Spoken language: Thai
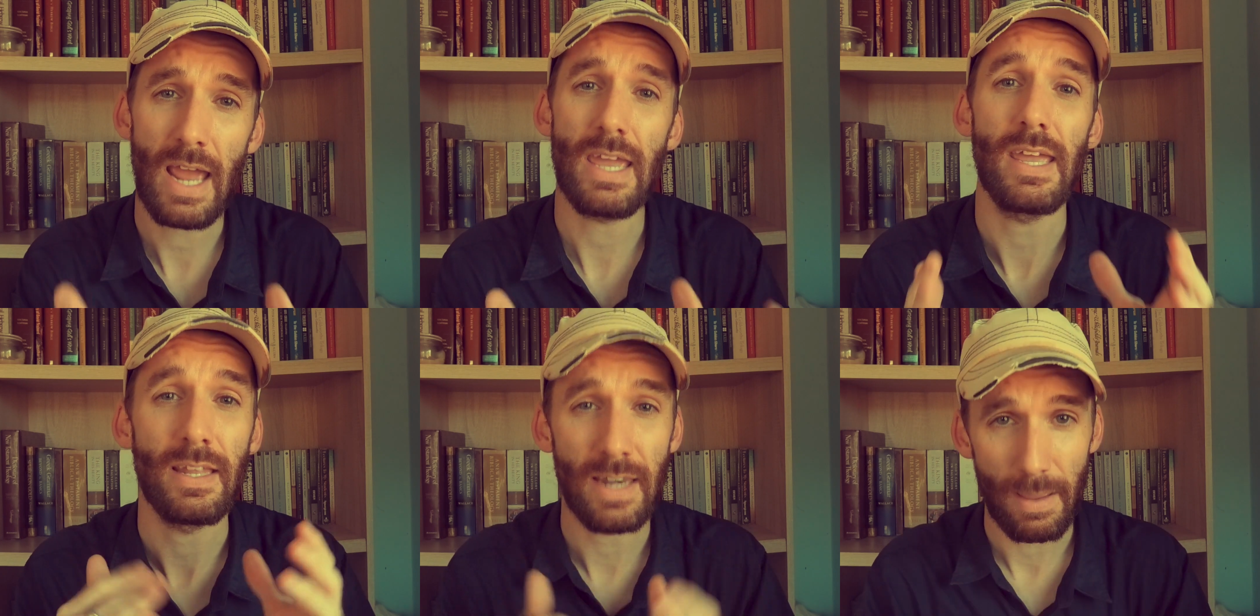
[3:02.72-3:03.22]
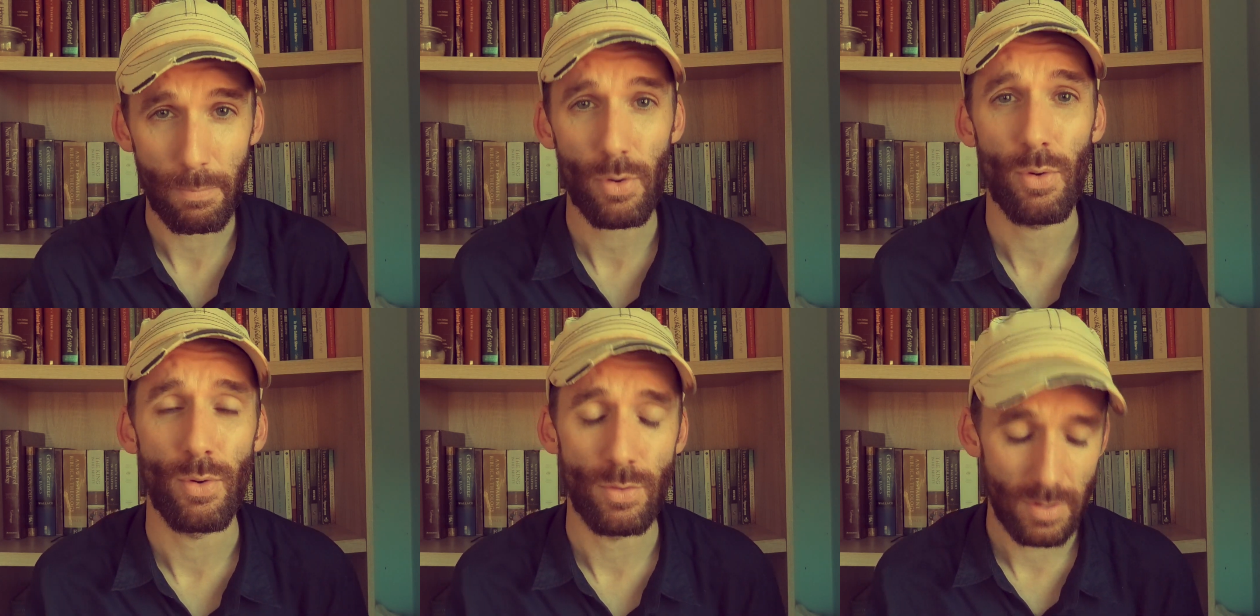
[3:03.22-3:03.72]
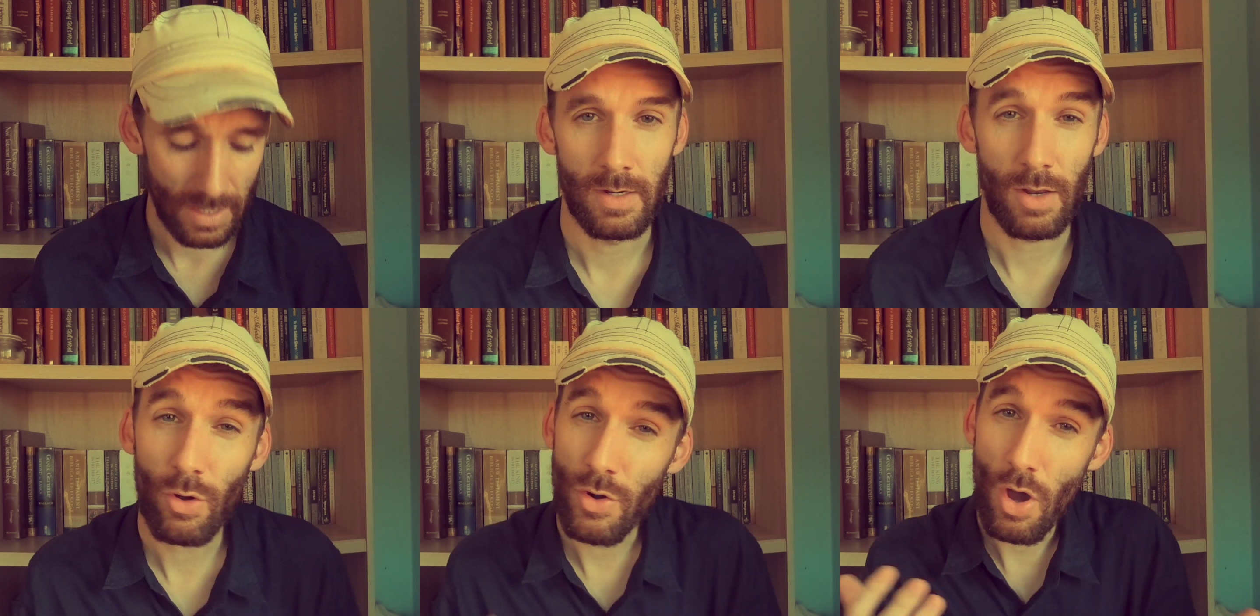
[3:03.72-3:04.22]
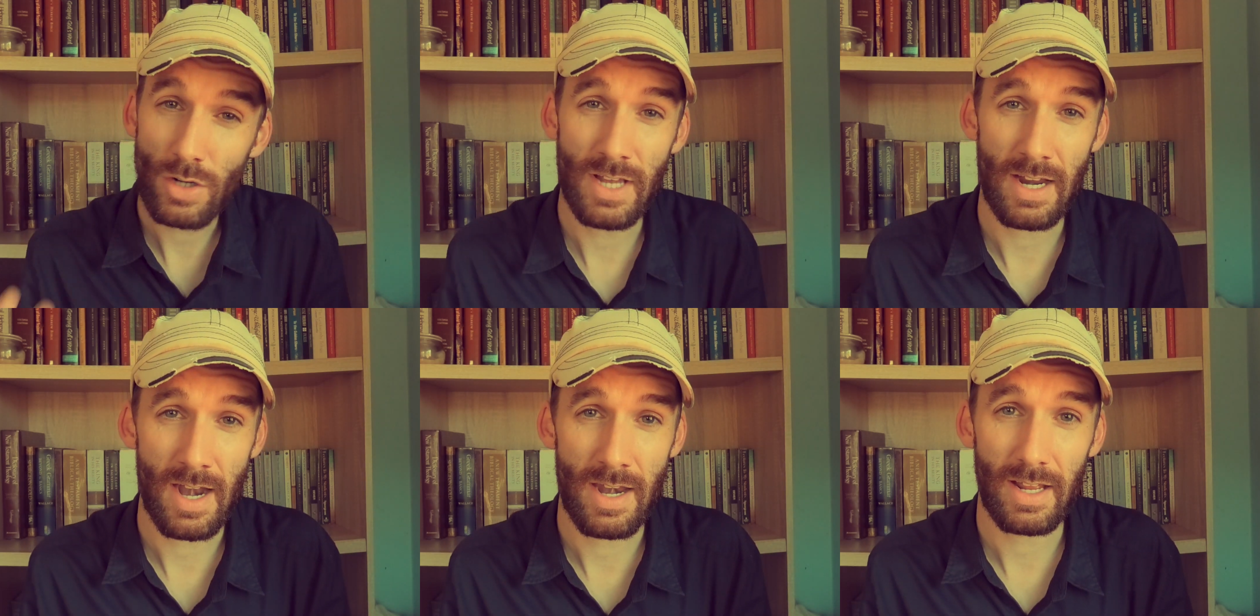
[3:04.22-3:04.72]
ให้ในพระองค์ แล้วก็นอกจา
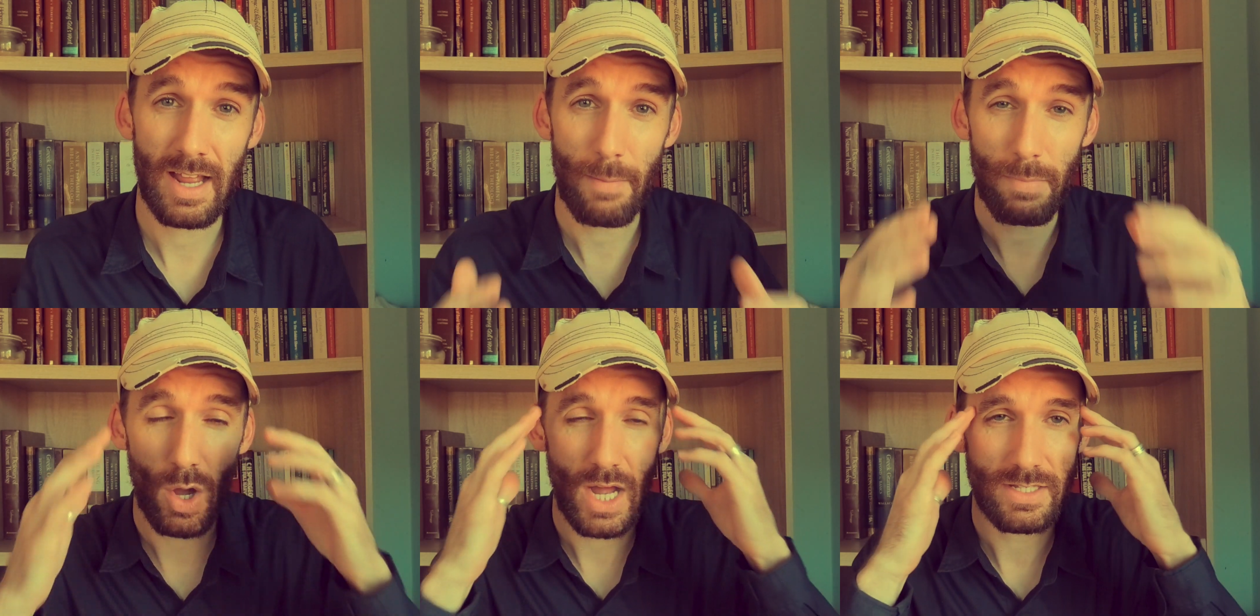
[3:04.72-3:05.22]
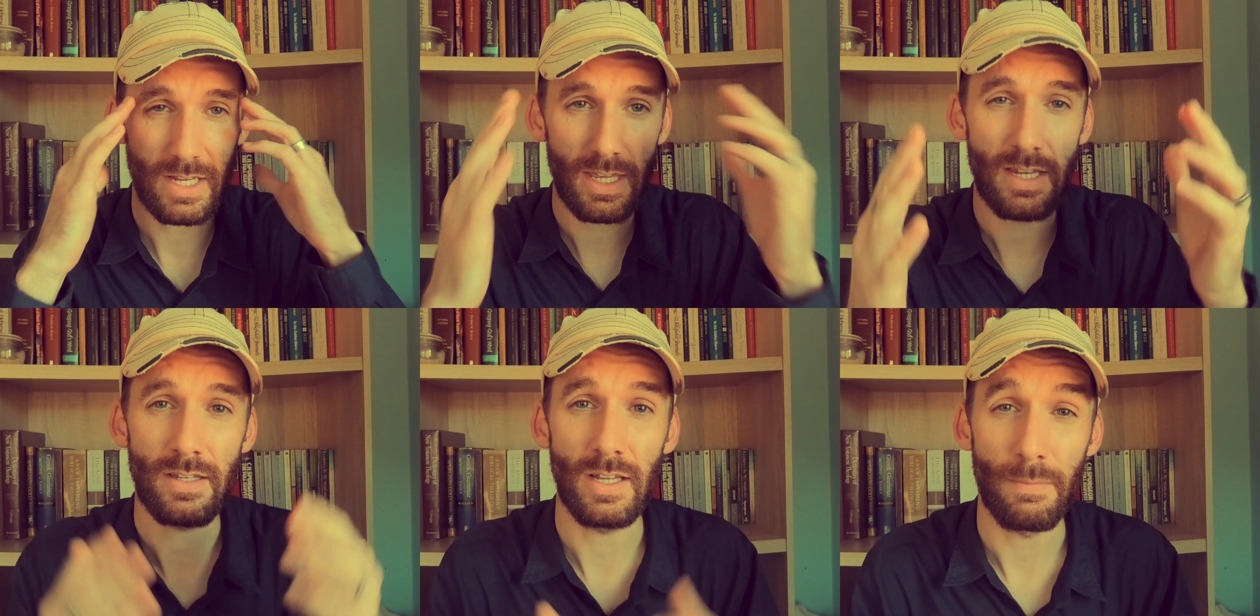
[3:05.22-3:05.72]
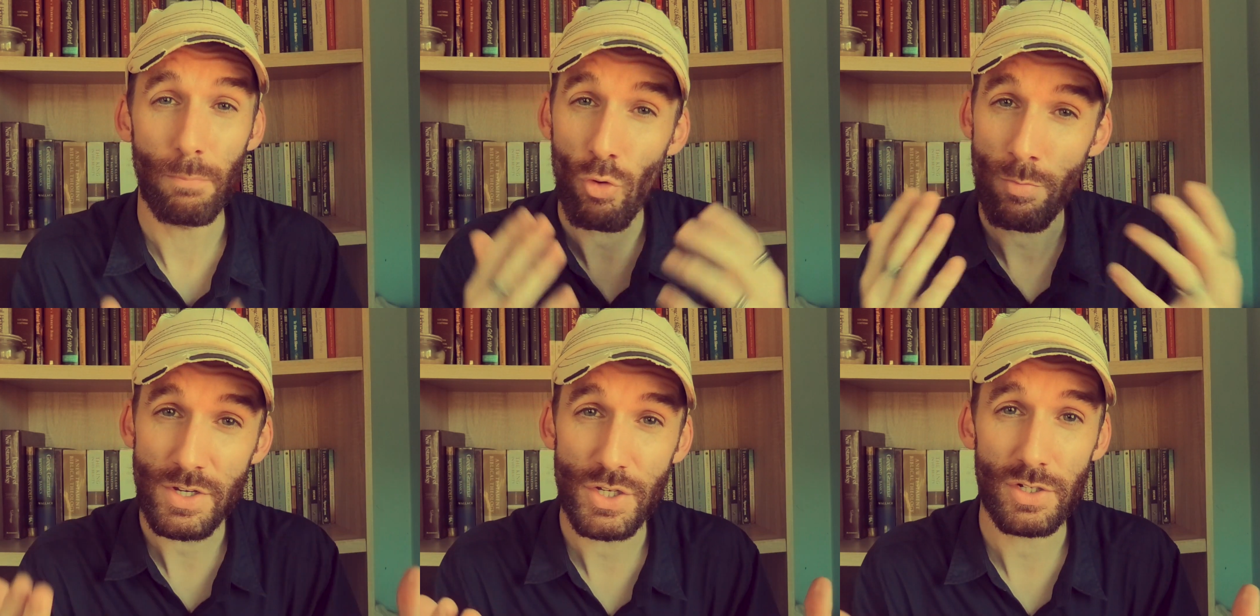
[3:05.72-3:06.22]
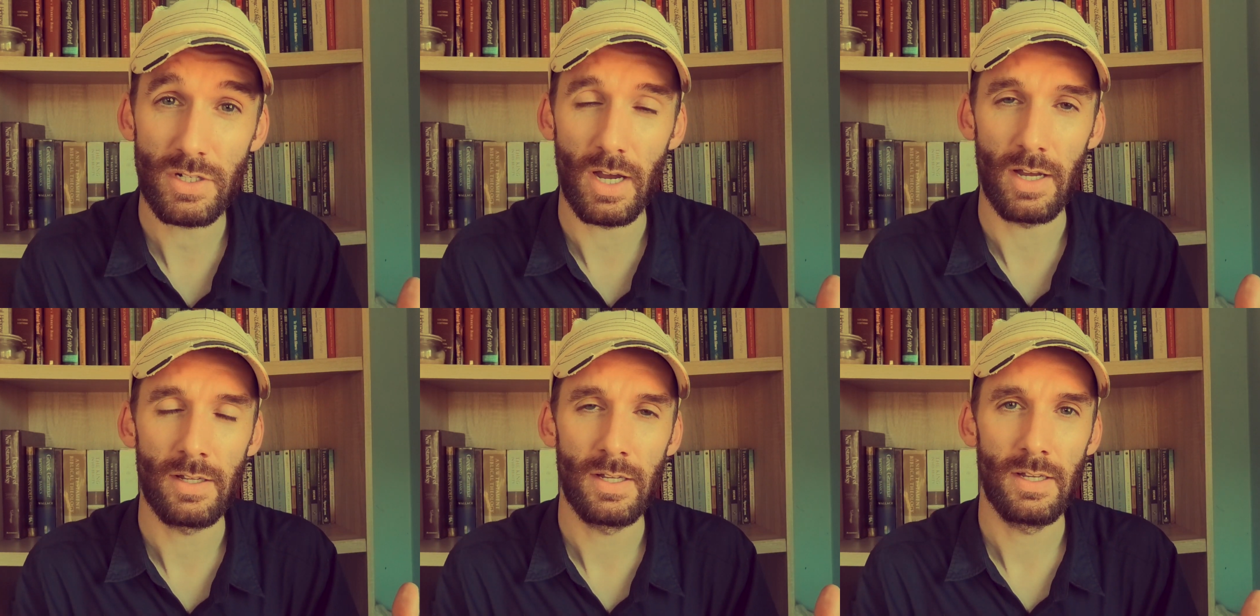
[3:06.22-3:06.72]
กนั้นนะครับ เราอาจจะคิดถึงผู้ไม่เชื่อ
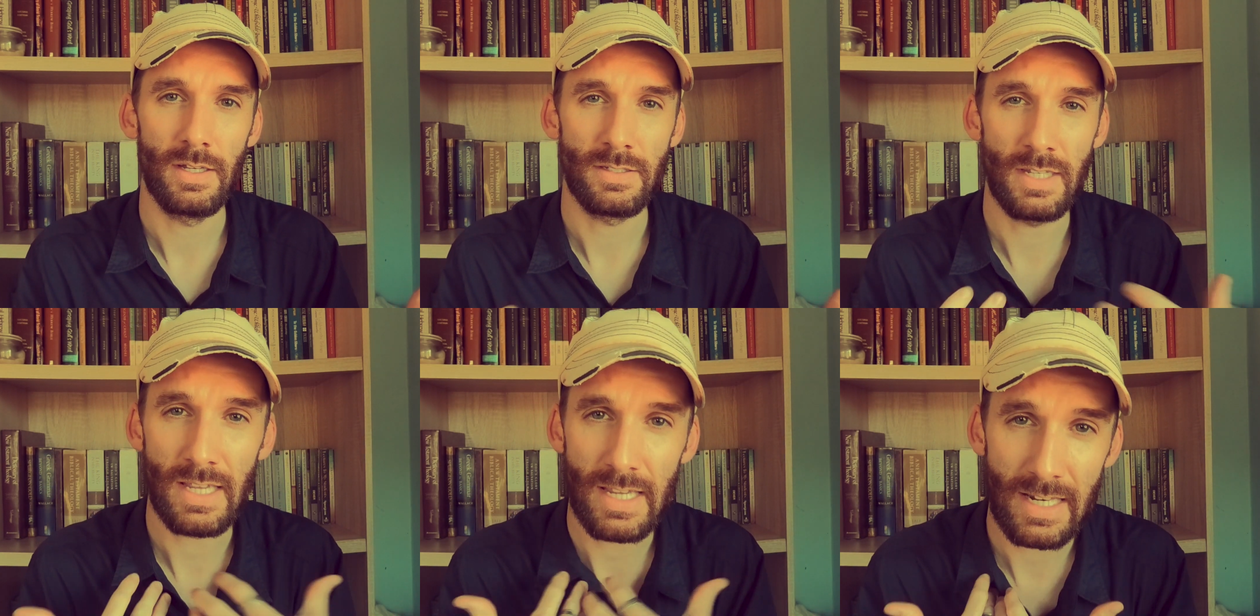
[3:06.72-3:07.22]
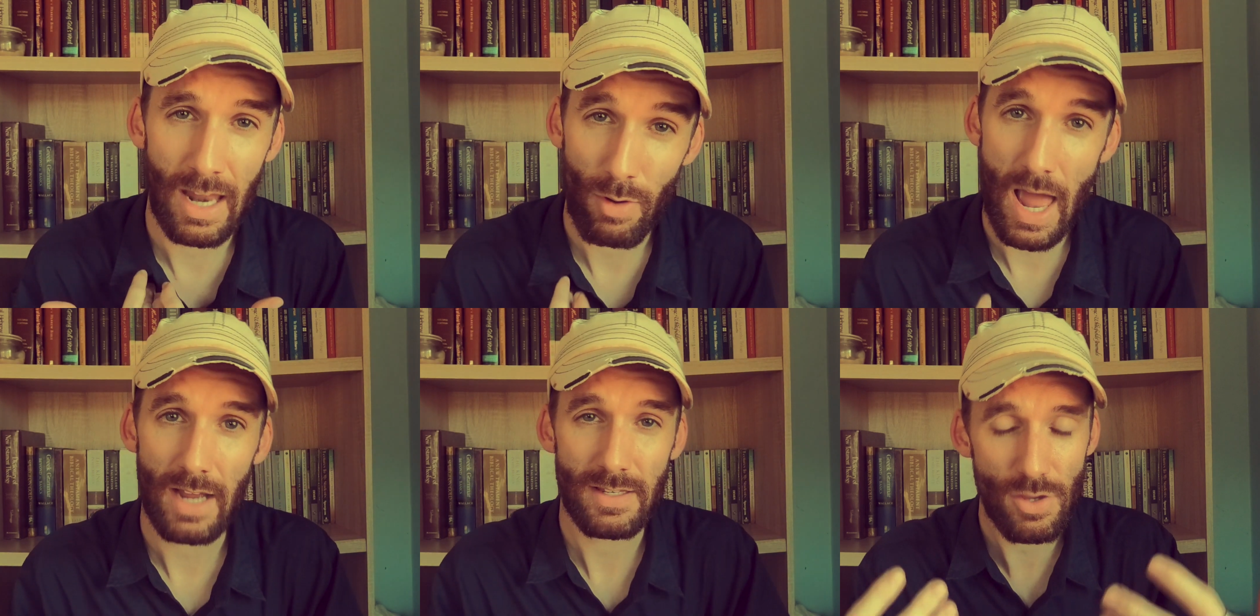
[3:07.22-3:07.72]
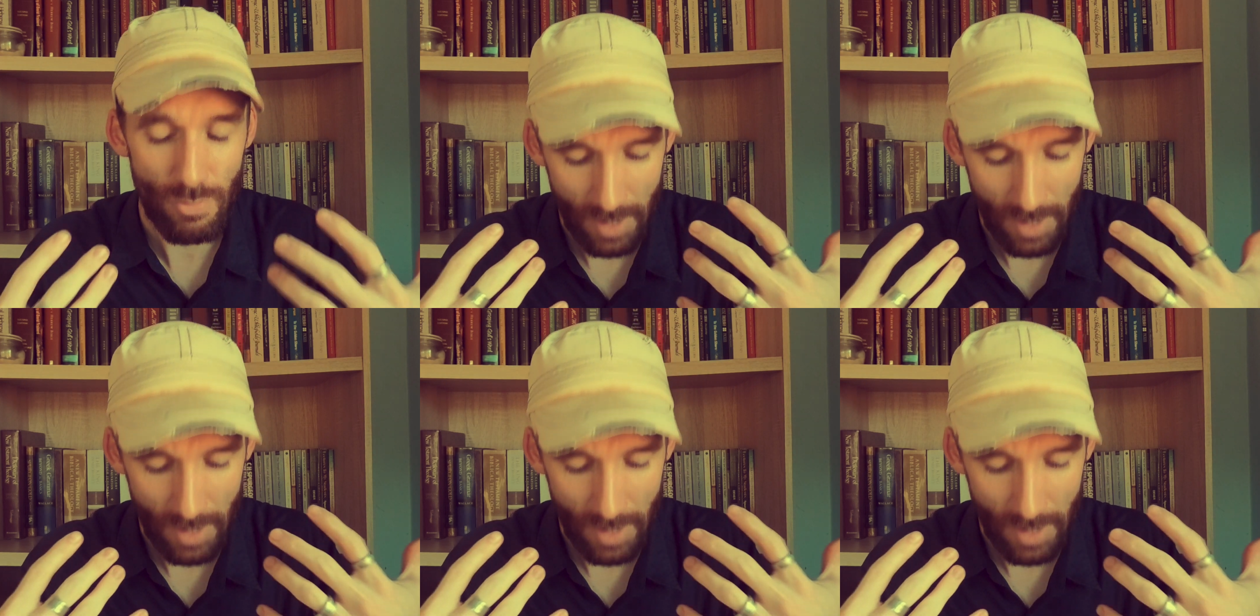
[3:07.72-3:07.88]
ที่เรารักที่อ